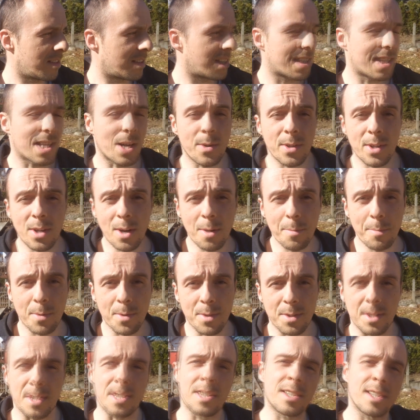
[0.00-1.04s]
na cały
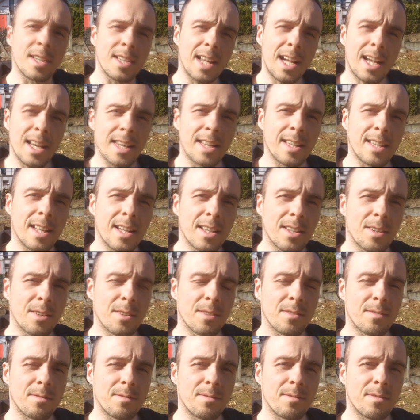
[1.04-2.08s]
kompost jeszcze dalej, tak?
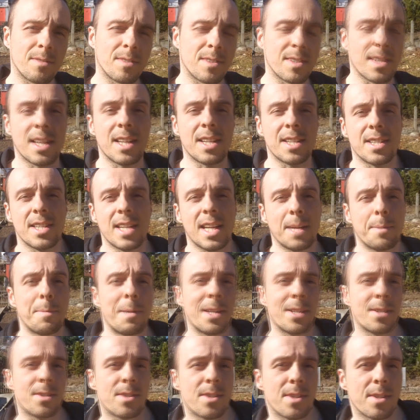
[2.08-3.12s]
No, zależy jak
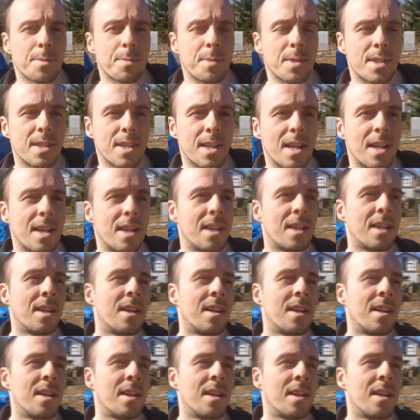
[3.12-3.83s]
bardzo się rozprzestrzenia.